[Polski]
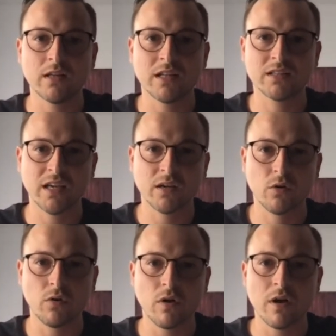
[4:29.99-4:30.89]

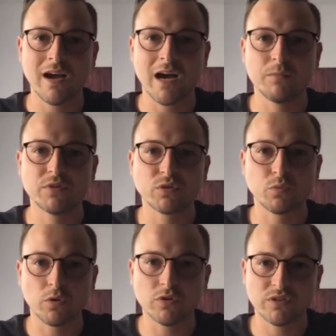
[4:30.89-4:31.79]
dlatego aby
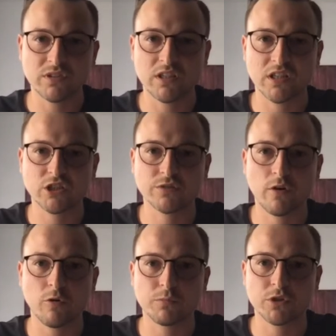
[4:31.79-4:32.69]
słońce nie
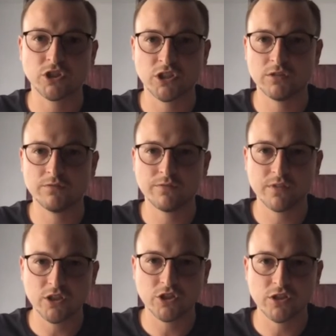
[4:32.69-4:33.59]
nagrzewało przestrzeni
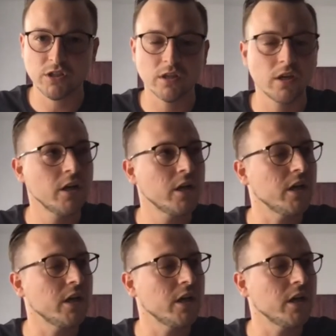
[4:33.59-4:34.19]
wewnętrznej.